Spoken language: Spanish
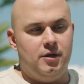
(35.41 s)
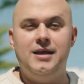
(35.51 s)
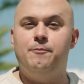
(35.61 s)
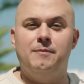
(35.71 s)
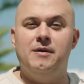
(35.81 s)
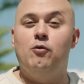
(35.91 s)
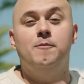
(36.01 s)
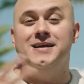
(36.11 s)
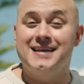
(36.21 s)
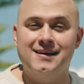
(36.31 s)
Y pues me
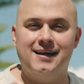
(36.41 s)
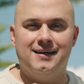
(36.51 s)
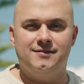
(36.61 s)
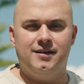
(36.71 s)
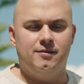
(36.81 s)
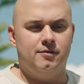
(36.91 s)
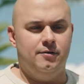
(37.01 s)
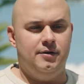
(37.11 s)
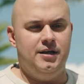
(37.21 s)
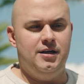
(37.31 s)
volví tan grande
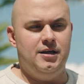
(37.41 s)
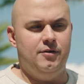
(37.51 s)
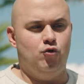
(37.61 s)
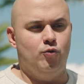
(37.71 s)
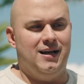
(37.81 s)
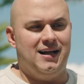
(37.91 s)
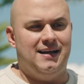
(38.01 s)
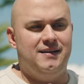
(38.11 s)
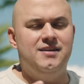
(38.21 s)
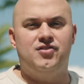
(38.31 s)
y tuve
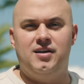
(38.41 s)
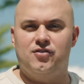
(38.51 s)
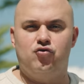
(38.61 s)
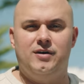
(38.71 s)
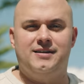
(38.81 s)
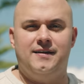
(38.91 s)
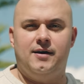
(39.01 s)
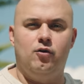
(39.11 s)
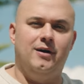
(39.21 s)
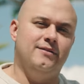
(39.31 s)
la dicha y la suerte de
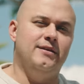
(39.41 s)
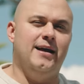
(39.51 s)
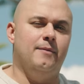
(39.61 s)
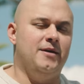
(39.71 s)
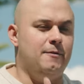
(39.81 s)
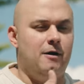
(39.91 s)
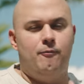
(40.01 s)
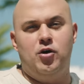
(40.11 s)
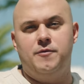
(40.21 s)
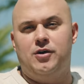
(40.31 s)
que, de que me llevaba
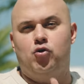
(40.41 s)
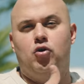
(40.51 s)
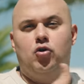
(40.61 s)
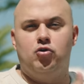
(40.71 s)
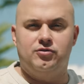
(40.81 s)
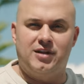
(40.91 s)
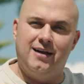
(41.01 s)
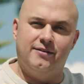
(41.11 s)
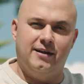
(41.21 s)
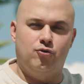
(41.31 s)
muy bien con los,
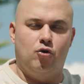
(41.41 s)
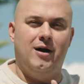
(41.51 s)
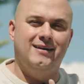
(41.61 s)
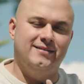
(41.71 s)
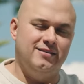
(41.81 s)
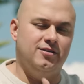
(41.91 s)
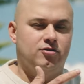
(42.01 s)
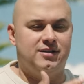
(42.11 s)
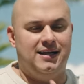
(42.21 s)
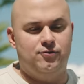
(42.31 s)
con los artistas y
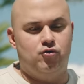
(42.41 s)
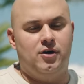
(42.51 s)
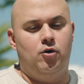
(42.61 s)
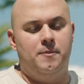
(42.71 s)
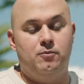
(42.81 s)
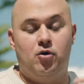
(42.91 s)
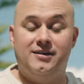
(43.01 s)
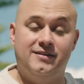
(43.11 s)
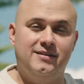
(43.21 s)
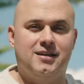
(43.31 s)
los talentos, que los mismos
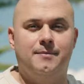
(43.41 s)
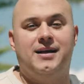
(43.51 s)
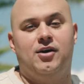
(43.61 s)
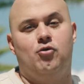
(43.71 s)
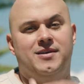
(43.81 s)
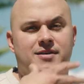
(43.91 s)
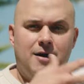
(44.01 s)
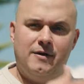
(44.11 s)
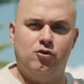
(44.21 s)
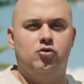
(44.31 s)
artistas me
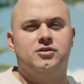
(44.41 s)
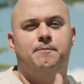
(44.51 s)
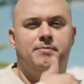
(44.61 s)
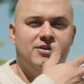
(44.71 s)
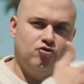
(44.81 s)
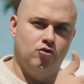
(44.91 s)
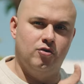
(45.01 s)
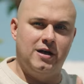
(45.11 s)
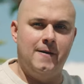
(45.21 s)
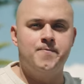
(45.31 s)
recomendaban con otras
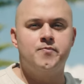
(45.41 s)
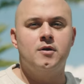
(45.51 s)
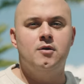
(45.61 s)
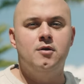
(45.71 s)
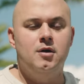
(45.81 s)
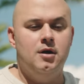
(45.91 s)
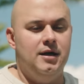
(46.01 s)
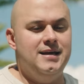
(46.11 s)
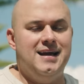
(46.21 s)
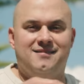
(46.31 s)
personas.
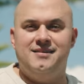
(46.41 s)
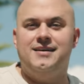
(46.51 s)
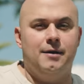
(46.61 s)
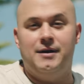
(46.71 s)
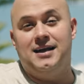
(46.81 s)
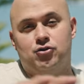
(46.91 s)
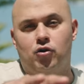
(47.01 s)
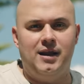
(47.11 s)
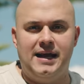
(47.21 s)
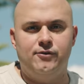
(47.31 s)
Y así es que brega
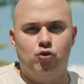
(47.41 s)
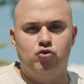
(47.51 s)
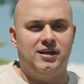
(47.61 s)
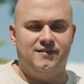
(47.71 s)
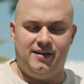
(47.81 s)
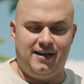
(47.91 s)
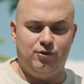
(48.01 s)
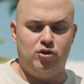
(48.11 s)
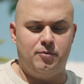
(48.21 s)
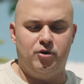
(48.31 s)
toda la industria, así es que
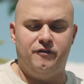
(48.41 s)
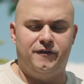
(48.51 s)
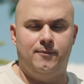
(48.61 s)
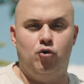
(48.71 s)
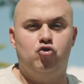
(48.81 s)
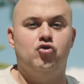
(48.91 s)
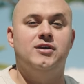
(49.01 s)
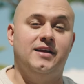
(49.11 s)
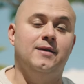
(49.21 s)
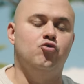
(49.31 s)
tú te pones famoso
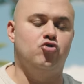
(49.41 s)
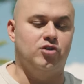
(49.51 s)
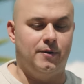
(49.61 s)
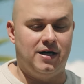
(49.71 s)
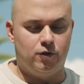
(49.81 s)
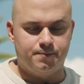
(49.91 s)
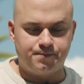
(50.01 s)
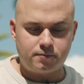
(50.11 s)
y tienes mucho trabajo.